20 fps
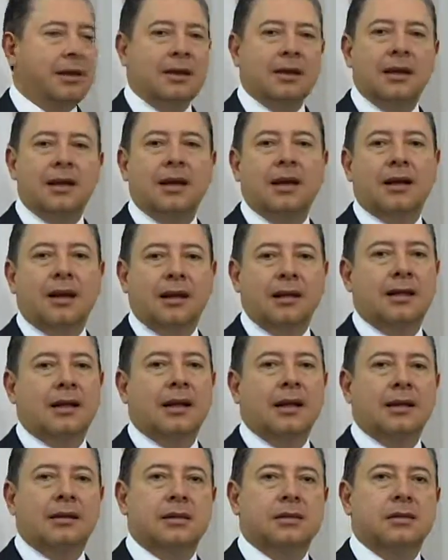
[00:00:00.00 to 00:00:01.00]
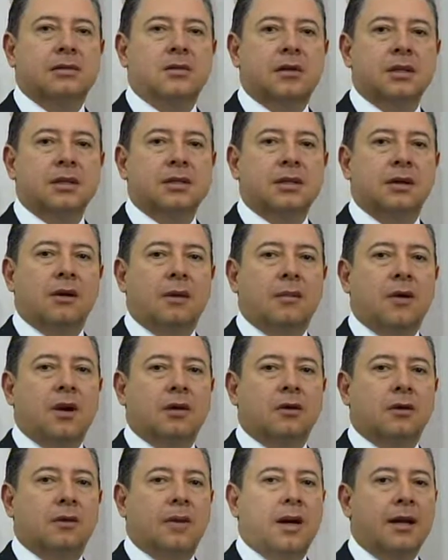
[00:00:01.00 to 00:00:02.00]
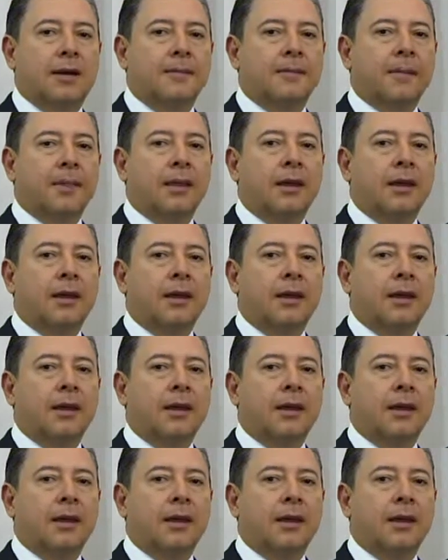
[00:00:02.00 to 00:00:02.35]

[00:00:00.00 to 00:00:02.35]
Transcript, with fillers: y en la calidad de las decisiones que vamos a tomar,